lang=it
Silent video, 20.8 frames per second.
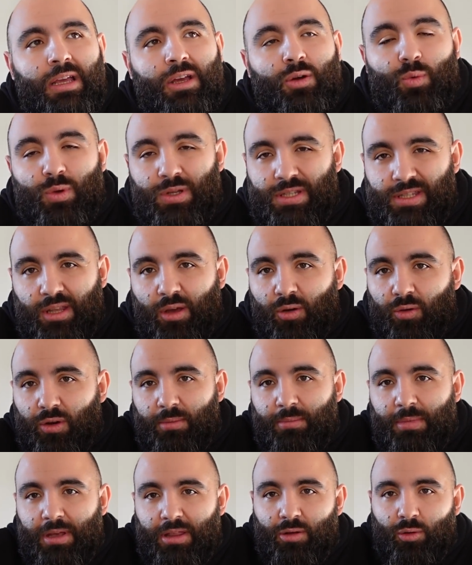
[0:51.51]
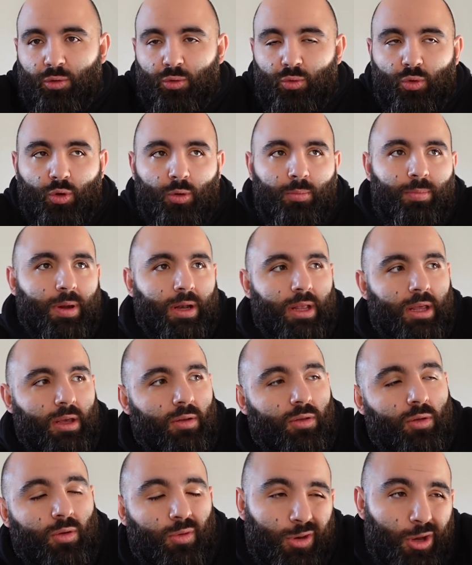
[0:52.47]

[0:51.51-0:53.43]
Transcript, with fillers: questione medio-lungo periodo.